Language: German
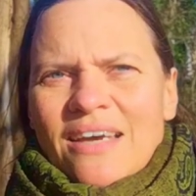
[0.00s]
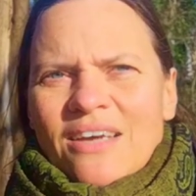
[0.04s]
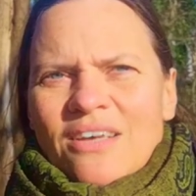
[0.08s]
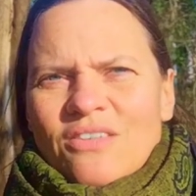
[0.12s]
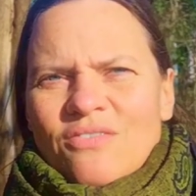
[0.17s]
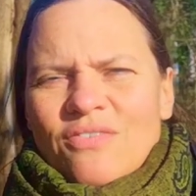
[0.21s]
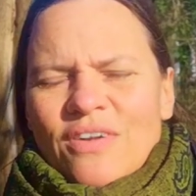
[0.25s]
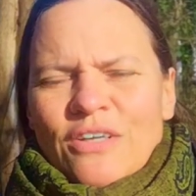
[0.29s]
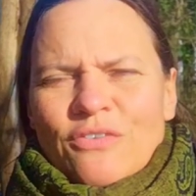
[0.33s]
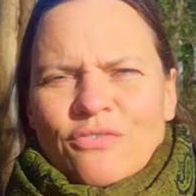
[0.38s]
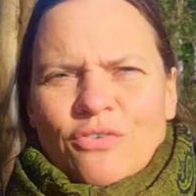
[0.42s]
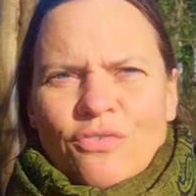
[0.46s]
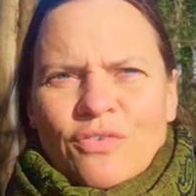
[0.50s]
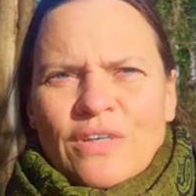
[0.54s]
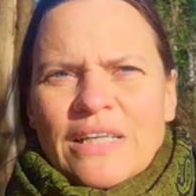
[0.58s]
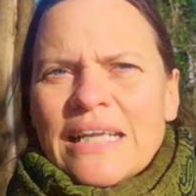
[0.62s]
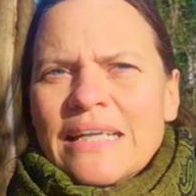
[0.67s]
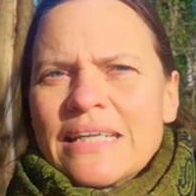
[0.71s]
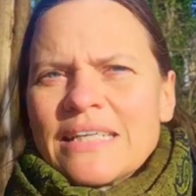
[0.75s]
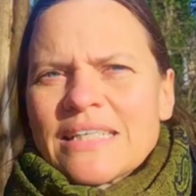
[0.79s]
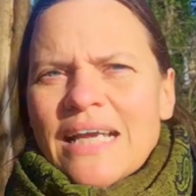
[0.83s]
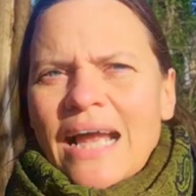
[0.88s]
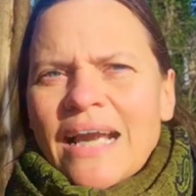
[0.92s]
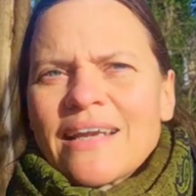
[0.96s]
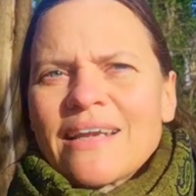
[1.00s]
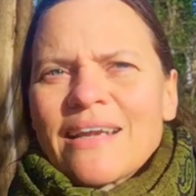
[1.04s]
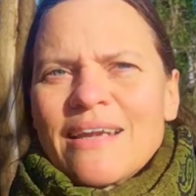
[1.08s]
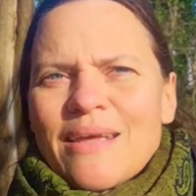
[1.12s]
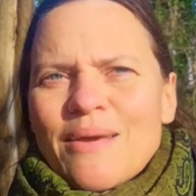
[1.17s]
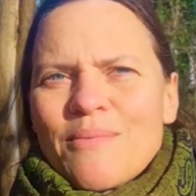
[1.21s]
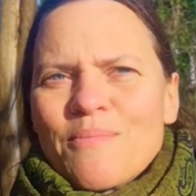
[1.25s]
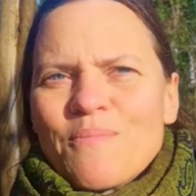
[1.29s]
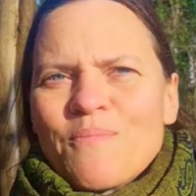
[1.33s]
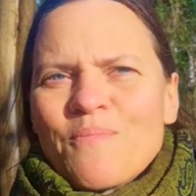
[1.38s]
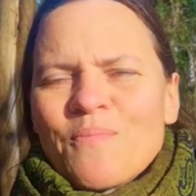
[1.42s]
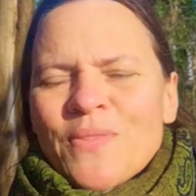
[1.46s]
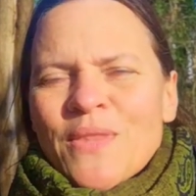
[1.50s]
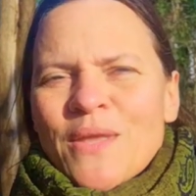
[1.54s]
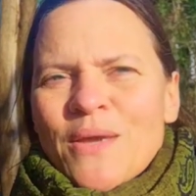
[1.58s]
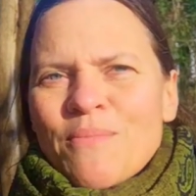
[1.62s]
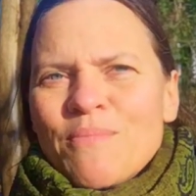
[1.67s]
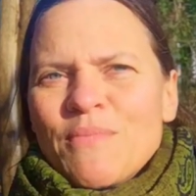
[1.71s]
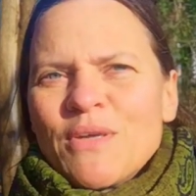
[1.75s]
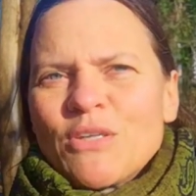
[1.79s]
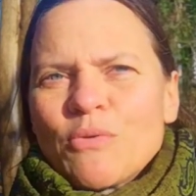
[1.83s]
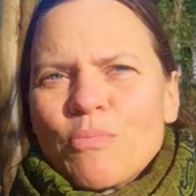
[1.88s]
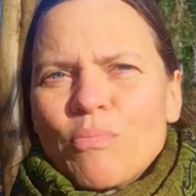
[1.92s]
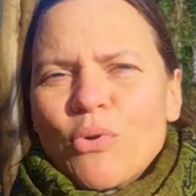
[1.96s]
ist vielleicht für viele nicht angenehm,
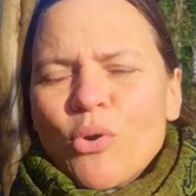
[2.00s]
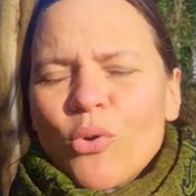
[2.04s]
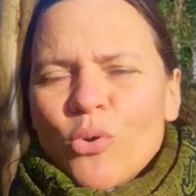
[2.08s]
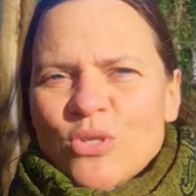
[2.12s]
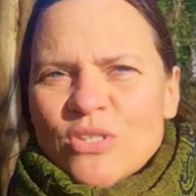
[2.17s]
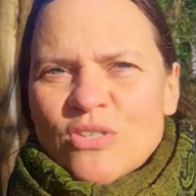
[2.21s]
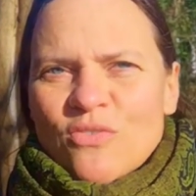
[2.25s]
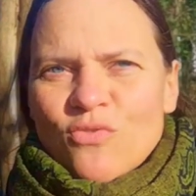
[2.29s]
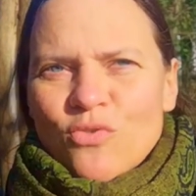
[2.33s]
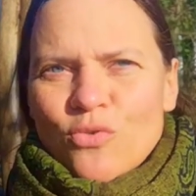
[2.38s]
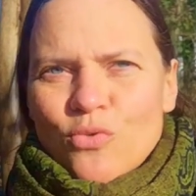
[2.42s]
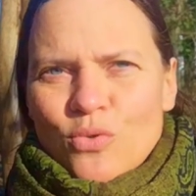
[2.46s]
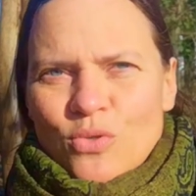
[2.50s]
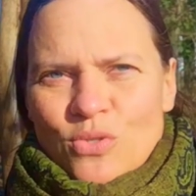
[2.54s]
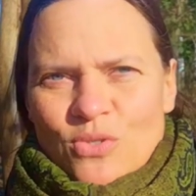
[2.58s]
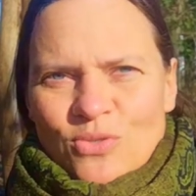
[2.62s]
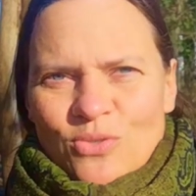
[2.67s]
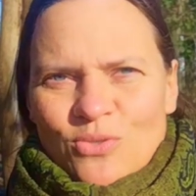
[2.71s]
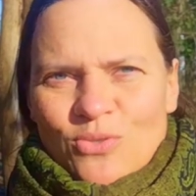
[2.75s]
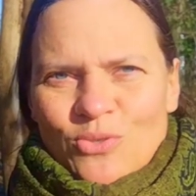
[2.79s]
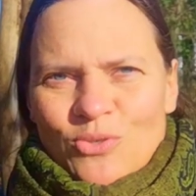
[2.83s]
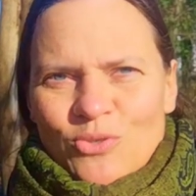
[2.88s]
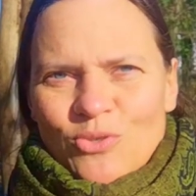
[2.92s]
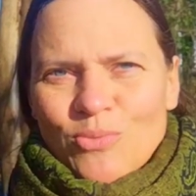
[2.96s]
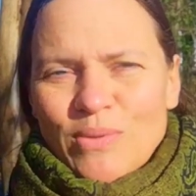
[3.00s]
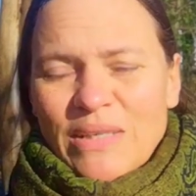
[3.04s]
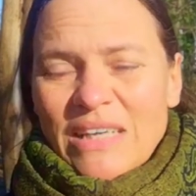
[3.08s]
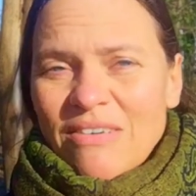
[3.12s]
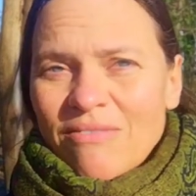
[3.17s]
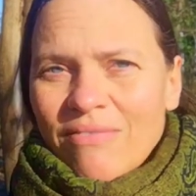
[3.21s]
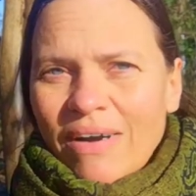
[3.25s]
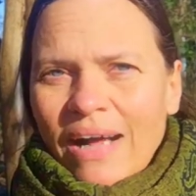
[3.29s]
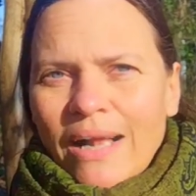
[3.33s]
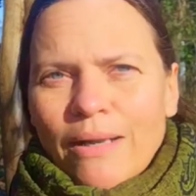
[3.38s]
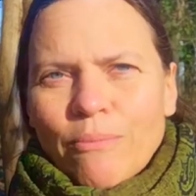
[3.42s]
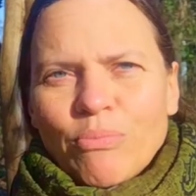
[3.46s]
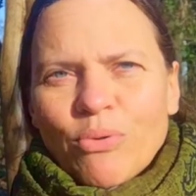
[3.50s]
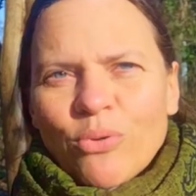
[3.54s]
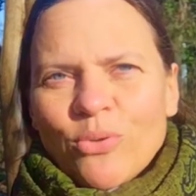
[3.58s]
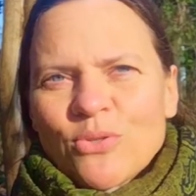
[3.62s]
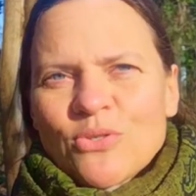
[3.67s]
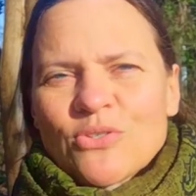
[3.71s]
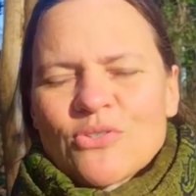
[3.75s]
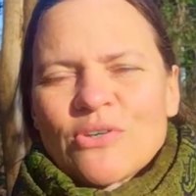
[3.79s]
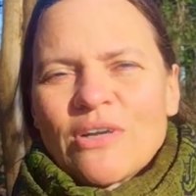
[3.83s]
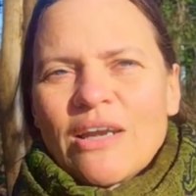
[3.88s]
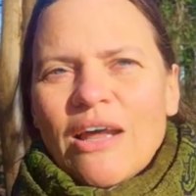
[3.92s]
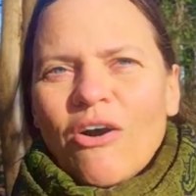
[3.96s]
mit bloßen Füßen über den
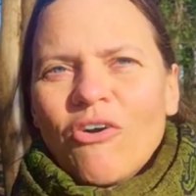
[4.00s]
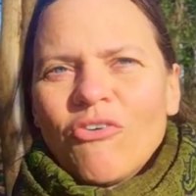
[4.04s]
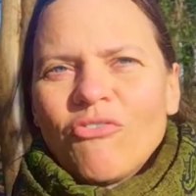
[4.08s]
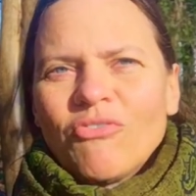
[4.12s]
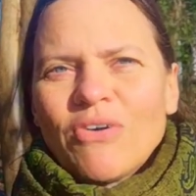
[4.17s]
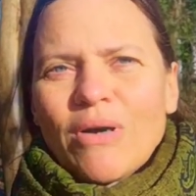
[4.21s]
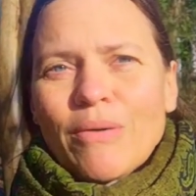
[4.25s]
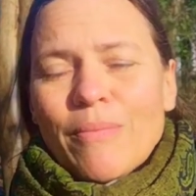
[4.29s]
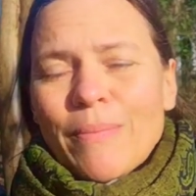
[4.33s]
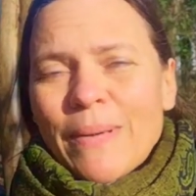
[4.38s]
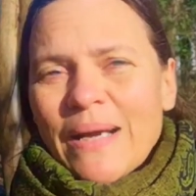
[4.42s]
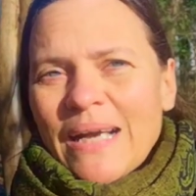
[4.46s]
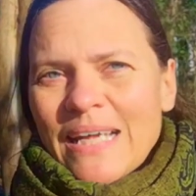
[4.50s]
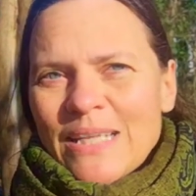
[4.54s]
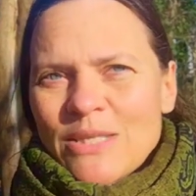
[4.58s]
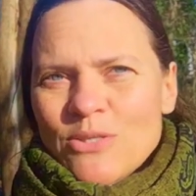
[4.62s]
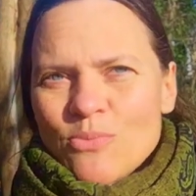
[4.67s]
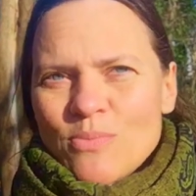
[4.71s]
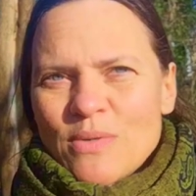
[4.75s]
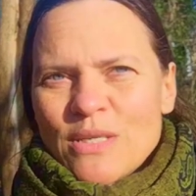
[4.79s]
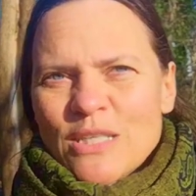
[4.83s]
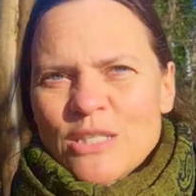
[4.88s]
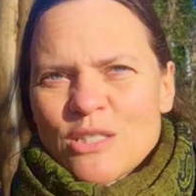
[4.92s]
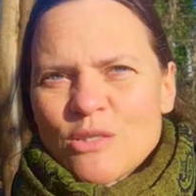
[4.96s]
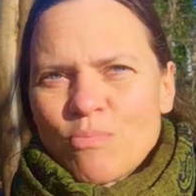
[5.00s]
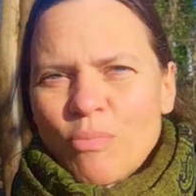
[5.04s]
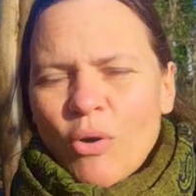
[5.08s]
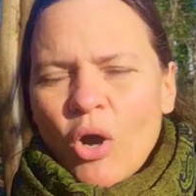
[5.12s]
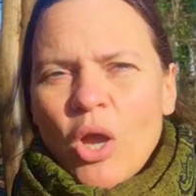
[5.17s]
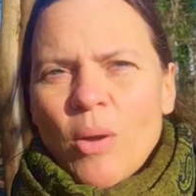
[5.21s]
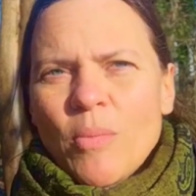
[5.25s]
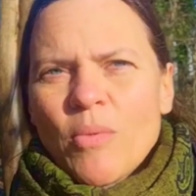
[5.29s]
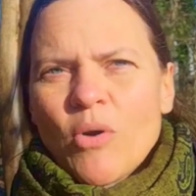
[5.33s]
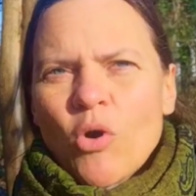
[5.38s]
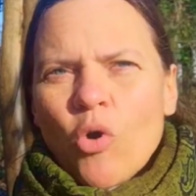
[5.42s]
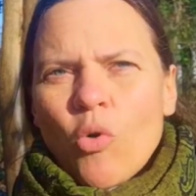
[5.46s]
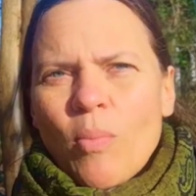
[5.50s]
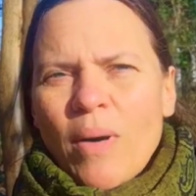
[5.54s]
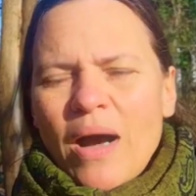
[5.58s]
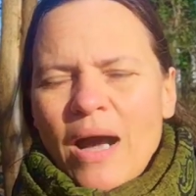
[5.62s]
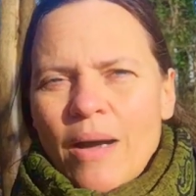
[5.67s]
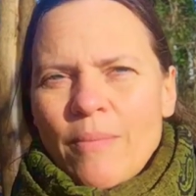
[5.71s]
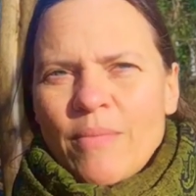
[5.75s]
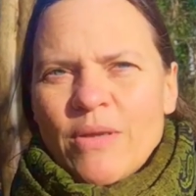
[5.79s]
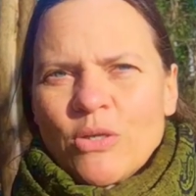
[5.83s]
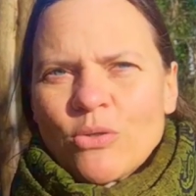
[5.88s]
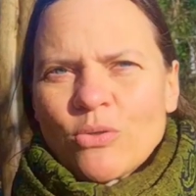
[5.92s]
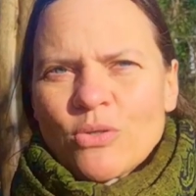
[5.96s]
Waldboden zu laufen, aber man kann zumindest Bäume
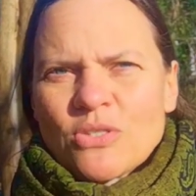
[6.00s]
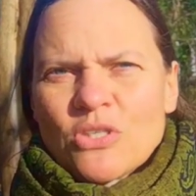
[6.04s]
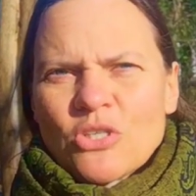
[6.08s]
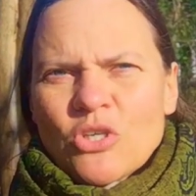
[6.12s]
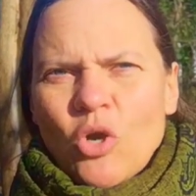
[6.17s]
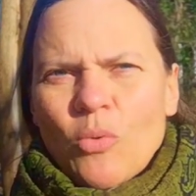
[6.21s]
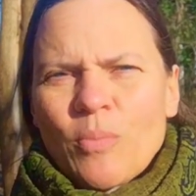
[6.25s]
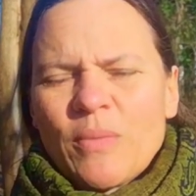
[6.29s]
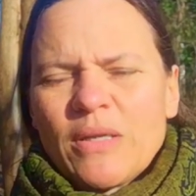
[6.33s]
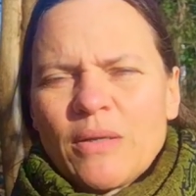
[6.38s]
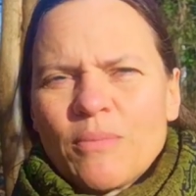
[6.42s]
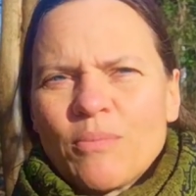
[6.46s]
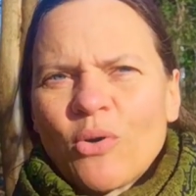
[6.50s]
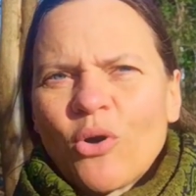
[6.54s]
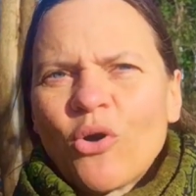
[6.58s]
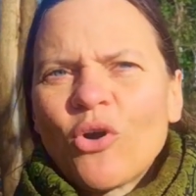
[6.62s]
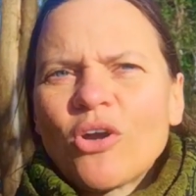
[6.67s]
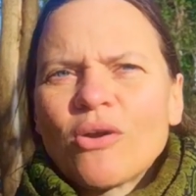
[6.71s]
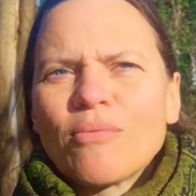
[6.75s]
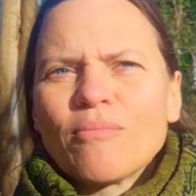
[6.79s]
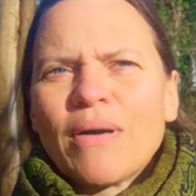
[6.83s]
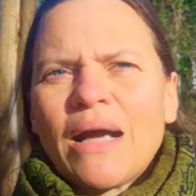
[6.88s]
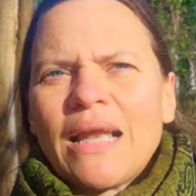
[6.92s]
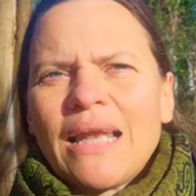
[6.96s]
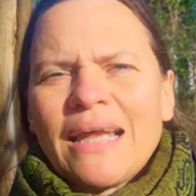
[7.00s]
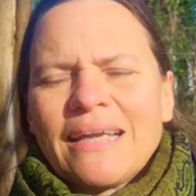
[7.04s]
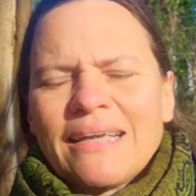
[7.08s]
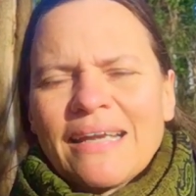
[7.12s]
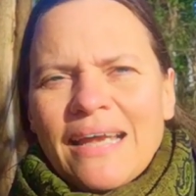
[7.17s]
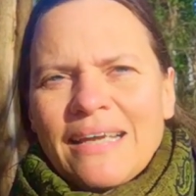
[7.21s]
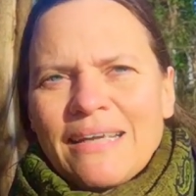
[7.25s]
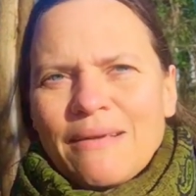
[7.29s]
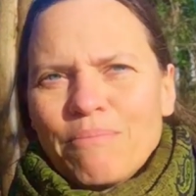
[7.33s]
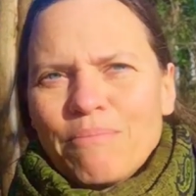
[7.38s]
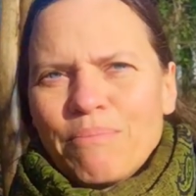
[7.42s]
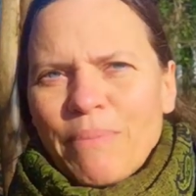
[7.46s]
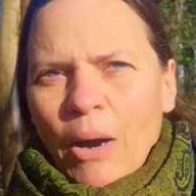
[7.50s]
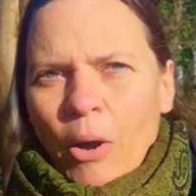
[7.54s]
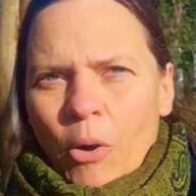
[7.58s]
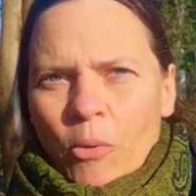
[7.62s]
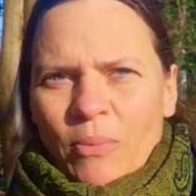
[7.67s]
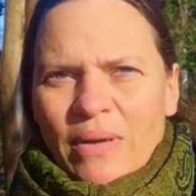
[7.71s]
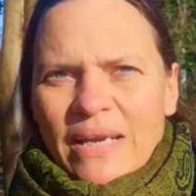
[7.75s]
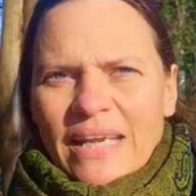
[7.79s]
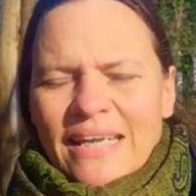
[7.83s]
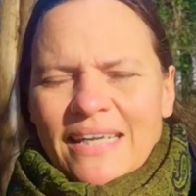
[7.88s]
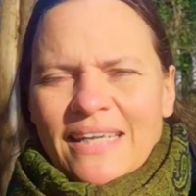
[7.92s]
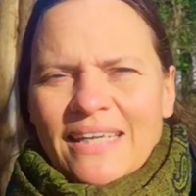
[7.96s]
umarmen oder sich auch mit dem Rücken mal an einen
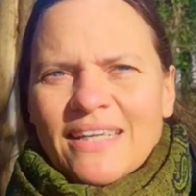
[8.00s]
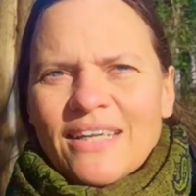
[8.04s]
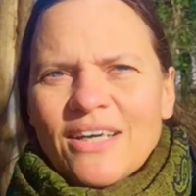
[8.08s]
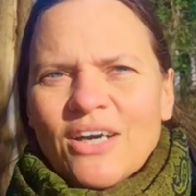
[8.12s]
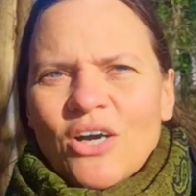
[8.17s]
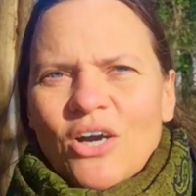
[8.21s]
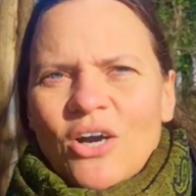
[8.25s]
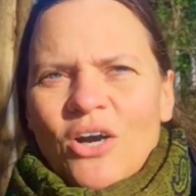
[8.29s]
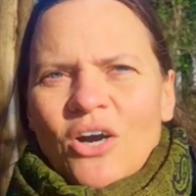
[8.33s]
Baum lehnen